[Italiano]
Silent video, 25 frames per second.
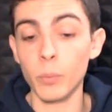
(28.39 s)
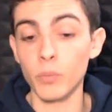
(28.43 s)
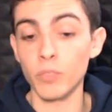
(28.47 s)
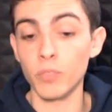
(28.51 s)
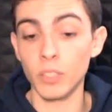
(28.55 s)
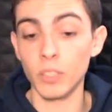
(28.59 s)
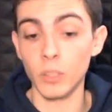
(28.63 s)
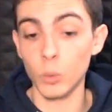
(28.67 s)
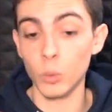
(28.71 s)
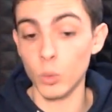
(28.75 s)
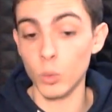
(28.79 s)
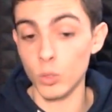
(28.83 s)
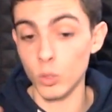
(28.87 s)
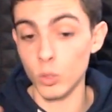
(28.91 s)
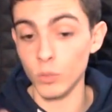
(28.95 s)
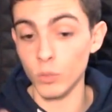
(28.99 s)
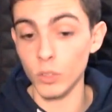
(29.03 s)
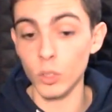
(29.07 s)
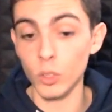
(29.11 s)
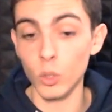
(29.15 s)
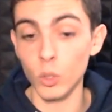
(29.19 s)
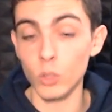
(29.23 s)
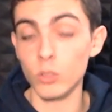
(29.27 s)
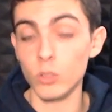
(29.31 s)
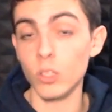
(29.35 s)
Infatti, questo
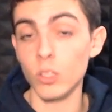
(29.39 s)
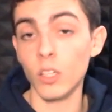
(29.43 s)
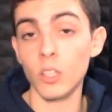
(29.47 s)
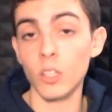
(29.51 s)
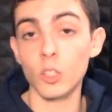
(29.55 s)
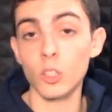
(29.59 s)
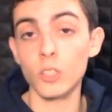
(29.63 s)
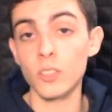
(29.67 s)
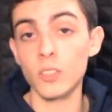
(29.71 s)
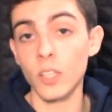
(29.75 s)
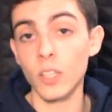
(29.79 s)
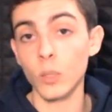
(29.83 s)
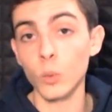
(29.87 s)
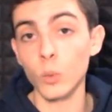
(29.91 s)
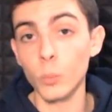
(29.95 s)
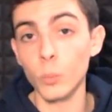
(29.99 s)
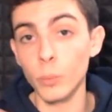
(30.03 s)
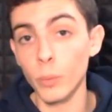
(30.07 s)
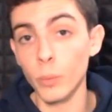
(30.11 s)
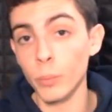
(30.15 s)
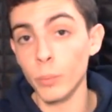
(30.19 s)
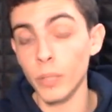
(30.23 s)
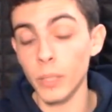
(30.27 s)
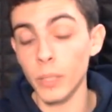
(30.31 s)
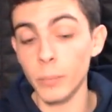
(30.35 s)
video lo sto registrando un
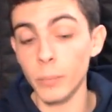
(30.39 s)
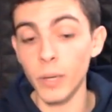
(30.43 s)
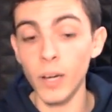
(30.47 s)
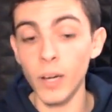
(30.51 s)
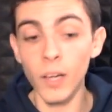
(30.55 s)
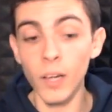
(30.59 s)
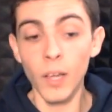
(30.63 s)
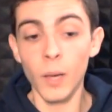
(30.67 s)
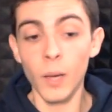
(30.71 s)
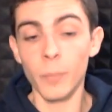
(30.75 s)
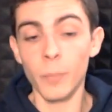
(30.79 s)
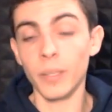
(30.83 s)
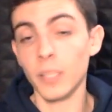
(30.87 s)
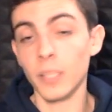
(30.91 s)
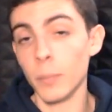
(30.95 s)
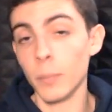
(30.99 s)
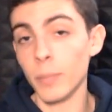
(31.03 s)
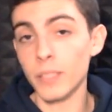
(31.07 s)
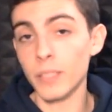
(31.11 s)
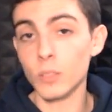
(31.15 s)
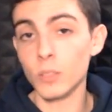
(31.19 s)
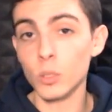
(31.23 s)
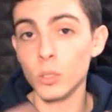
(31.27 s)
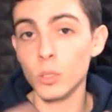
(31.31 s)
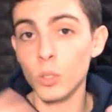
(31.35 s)
po' prima perché
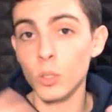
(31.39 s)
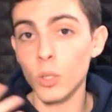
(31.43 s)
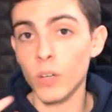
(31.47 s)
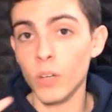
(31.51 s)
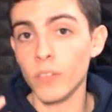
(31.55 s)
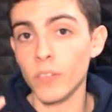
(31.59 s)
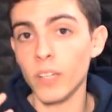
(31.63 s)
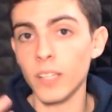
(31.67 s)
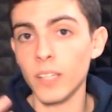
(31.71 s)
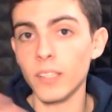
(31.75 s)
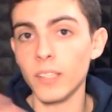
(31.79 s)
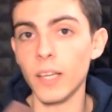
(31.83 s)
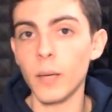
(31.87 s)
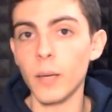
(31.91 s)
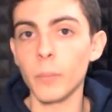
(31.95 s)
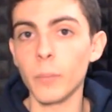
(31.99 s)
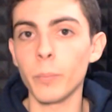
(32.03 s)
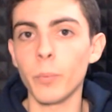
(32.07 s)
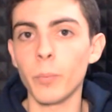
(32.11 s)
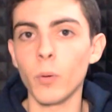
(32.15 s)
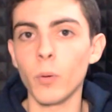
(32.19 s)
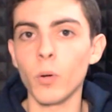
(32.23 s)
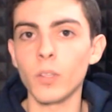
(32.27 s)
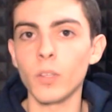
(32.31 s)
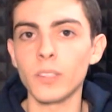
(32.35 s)
penso di non avere
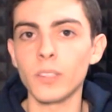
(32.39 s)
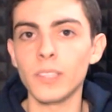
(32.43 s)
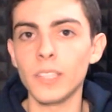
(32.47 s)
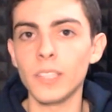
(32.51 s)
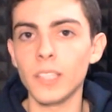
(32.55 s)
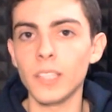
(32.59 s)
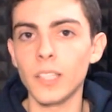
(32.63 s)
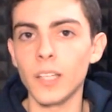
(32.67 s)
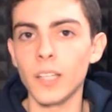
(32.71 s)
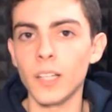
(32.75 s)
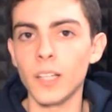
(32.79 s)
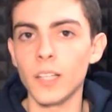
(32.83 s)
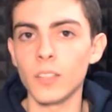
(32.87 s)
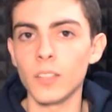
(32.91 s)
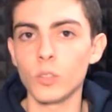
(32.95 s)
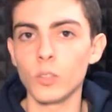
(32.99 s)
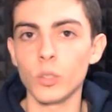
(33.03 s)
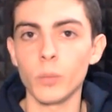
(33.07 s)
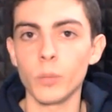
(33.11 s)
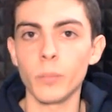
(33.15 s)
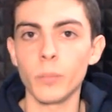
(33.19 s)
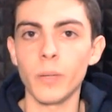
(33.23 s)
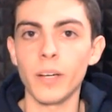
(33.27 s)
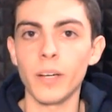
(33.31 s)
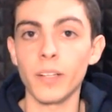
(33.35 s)
tempo di eh,
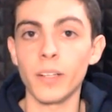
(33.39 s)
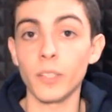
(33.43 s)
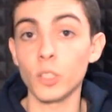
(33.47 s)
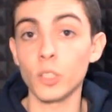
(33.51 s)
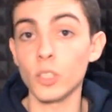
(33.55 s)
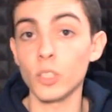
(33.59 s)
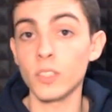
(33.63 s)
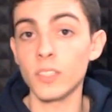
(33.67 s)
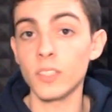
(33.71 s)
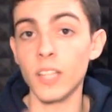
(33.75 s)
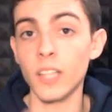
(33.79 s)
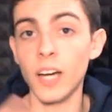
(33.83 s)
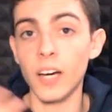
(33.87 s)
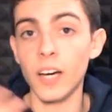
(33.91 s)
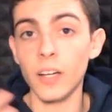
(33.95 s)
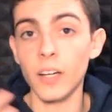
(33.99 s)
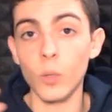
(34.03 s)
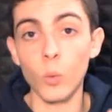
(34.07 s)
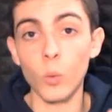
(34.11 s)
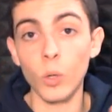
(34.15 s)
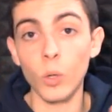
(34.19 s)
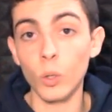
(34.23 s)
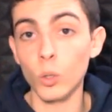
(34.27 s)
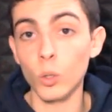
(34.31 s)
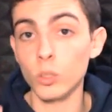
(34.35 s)
insomma registrare
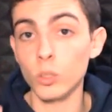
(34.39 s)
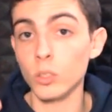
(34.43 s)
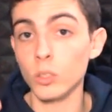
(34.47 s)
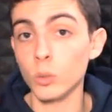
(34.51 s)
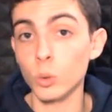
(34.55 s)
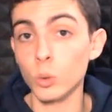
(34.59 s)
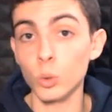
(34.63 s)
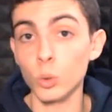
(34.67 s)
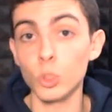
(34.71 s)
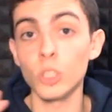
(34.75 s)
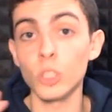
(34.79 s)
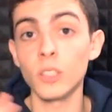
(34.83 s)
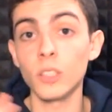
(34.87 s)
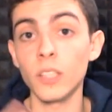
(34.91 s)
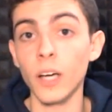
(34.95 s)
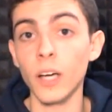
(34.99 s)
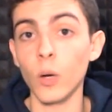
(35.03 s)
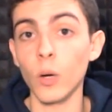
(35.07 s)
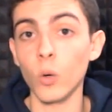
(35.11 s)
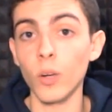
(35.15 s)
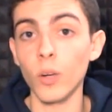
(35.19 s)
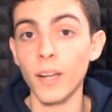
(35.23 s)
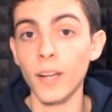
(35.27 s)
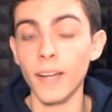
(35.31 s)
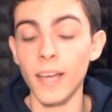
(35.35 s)
qualcosa su GTA
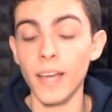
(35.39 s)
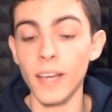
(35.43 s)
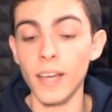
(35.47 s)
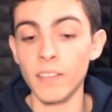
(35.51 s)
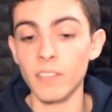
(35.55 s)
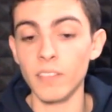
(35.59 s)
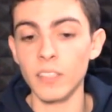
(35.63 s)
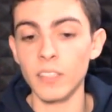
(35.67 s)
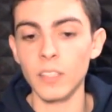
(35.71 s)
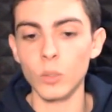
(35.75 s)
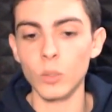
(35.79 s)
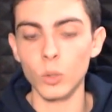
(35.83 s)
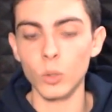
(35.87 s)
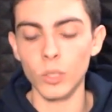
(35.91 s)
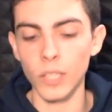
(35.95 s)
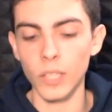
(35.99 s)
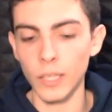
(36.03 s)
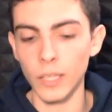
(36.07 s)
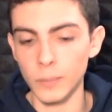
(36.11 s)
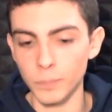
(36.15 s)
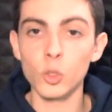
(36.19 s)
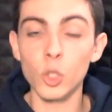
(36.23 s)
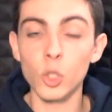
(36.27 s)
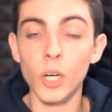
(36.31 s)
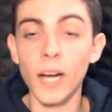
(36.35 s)
con la neve, dato
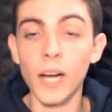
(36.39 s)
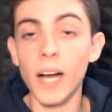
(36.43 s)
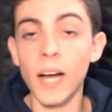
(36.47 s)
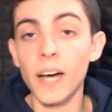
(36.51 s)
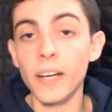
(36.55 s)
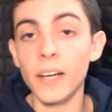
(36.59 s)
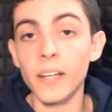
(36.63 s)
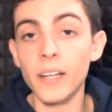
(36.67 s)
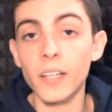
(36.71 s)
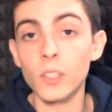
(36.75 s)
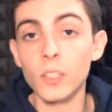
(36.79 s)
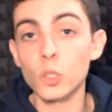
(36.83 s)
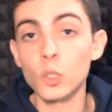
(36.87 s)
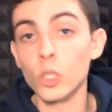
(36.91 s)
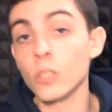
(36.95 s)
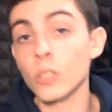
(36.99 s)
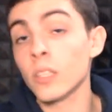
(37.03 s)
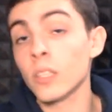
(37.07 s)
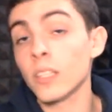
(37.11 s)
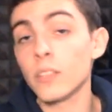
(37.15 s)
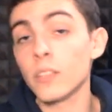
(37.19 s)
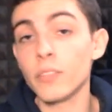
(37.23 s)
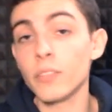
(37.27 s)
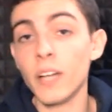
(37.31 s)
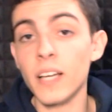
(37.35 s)
che giocare in
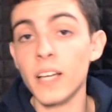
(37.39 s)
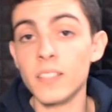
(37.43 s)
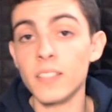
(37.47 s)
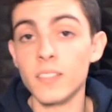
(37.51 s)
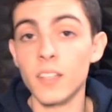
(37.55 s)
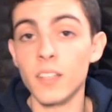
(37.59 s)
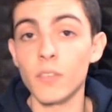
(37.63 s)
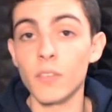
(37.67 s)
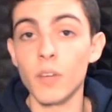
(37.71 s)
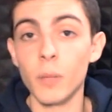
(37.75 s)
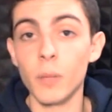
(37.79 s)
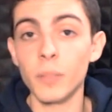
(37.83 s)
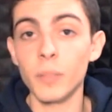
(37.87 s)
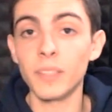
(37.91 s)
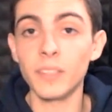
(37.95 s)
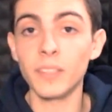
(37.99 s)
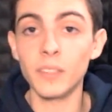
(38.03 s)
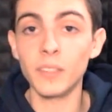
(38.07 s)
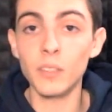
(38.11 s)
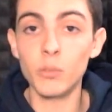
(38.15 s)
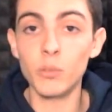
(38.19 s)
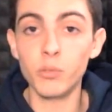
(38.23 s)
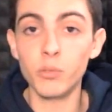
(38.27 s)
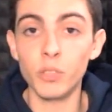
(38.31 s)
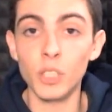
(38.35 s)
giorni di festa è veramente
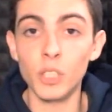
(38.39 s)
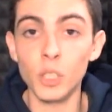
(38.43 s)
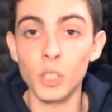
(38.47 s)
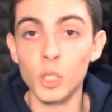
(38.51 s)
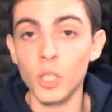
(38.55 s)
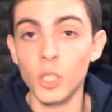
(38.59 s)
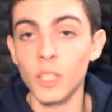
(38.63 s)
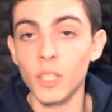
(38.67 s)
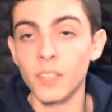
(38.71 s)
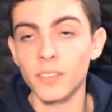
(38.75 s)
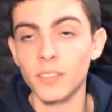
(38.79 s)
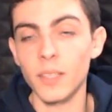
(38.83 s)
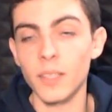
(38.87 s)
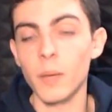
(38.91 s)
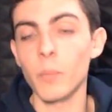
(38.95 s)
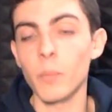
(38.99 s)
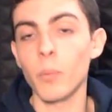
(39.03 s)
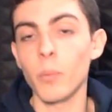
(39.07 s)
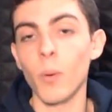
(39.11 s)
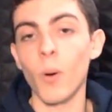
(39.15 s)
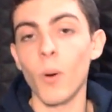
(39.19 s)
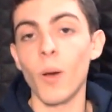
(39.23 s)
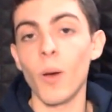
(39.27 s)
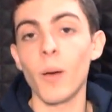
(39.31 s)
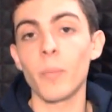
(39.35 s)
difficile. Il
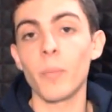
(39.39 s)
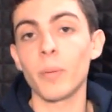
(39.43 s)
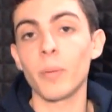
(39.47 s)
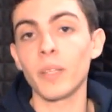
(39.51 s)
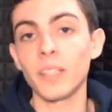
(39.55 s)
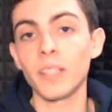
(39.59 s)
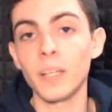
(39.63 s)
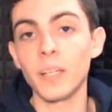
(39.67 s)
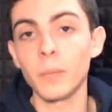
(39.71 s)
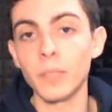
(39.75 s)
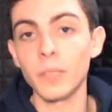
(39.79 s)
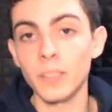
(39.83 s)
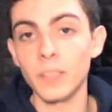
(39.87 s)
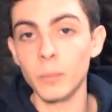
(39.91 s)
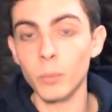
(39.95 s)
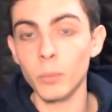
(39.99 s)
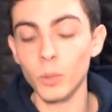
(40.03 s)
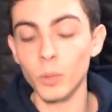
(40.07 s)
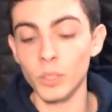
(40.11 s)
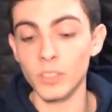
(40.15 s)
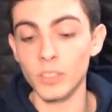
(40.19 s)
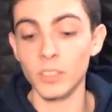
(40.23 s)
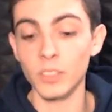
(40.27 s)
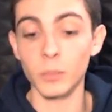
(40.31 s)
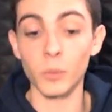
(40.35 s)
tempo è praticamente
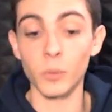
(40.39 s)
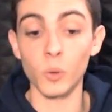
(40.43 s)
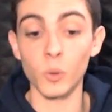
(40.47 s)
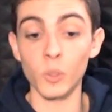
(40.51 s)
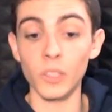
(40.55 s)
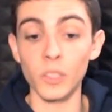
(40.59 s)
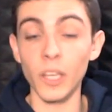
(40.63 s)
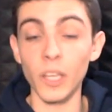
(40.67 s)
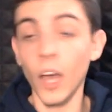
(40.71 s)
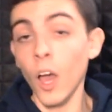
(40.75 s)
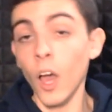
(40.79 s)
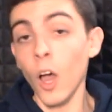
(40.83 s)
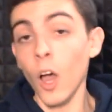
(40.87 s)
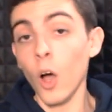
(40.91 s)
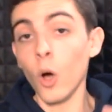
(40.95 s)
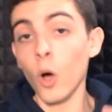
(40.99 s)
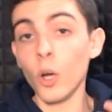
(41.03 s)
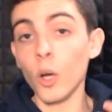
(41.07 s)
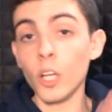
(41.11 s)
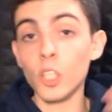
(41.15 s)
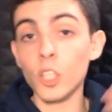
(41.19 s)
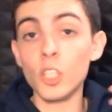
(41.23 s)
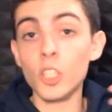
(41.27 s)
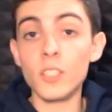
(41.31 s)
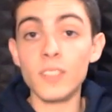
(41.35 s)
pochissimo. Quindi ho
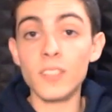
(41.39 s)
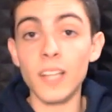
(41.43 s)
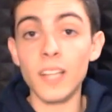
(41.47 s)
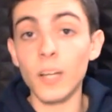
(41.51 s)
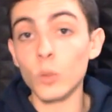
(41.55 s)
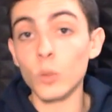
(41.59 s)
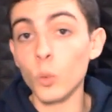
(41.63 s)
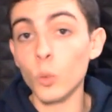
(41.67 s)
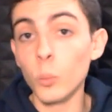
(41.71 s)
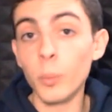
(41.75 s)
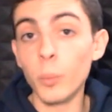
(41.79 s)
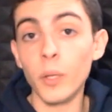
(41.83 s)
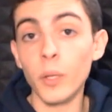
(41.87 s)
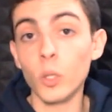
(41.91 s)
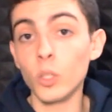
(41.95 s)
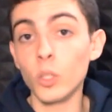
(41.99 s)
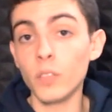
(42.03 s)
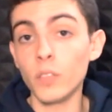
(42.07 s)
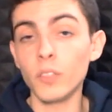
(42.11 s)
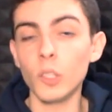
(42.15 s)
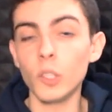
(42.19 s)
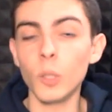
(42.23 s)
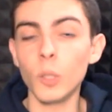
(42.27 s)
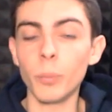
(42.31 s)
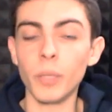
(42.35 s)
registrato un paio di
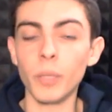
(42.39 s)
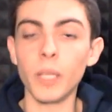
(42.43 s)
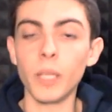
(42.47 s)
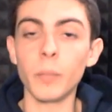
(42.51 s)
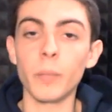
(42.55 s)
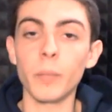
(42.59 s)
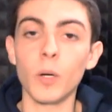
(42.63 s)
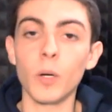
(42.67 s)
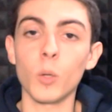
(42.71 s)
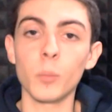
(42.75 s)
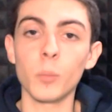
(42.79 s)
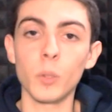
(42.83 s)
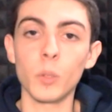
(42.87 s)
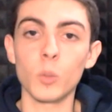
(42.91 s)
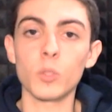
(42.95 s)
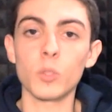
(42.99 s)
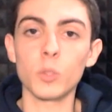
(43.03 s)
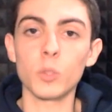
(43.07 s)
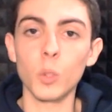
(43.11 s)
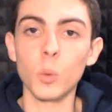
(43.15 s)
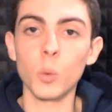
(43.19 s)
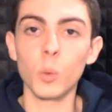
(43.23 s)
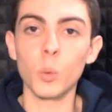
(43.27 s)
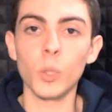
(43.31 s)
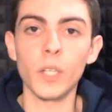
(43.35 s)
video prima, come
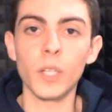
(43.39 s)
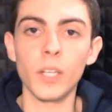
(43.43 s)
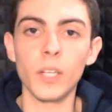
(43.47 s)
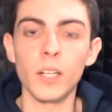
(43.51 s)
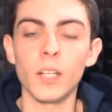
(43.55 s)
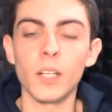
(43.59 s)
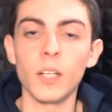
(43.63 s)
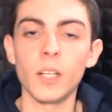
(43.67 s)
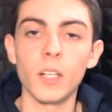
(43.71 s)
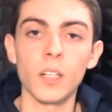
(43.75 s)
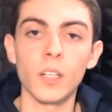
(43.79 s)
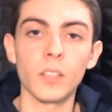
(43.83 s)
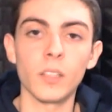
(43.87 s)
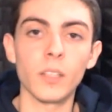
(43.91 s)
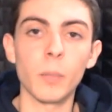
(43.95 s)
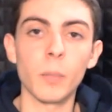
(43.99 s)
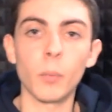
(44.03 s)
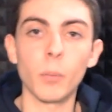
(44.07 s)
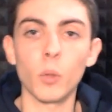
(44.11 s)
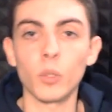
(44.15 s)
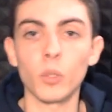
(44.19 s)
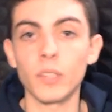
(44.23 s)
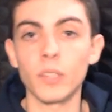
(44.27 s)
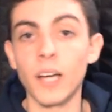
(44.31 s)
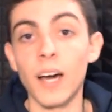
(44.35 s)
questo qui, eh, da
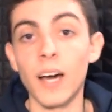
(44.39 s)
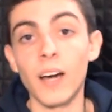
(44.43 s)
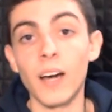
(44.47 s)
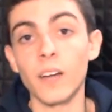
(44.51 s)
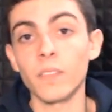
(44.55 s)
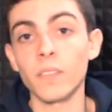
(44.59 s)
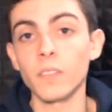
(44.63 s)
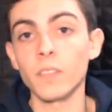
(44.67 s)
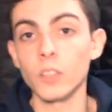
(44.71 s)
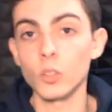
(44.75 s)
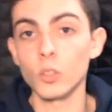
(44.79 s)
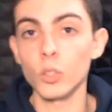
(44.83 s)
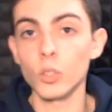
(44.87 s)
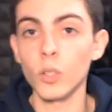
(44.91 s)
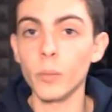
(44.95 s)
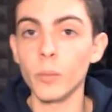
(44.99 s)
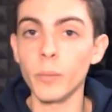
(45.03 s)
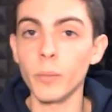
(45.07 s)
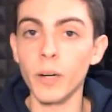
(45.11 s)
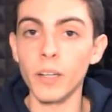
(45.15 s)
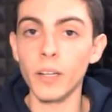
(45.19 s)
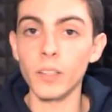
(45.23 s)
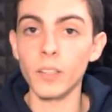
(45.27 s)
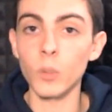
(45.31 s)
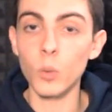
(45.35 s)
portarvi
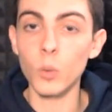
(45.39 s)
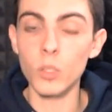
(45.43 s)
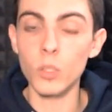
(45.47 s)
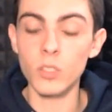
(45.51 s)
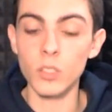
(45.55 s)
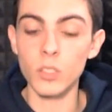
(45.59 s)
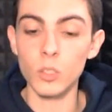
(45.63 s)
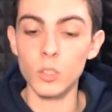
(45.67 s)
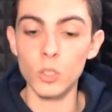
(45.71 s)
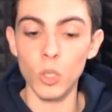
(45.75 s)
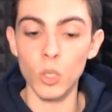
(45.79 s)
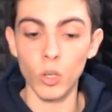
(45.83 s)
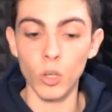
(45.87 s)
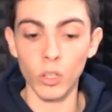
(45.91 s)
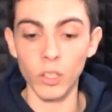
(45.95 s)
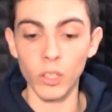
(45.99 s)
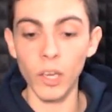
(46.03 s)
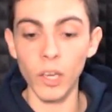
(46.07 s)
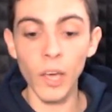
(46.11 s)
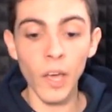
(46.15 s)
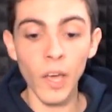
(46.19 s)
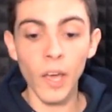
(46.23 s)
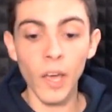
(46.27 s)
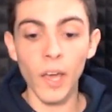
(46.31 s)
insomma in questi giorni.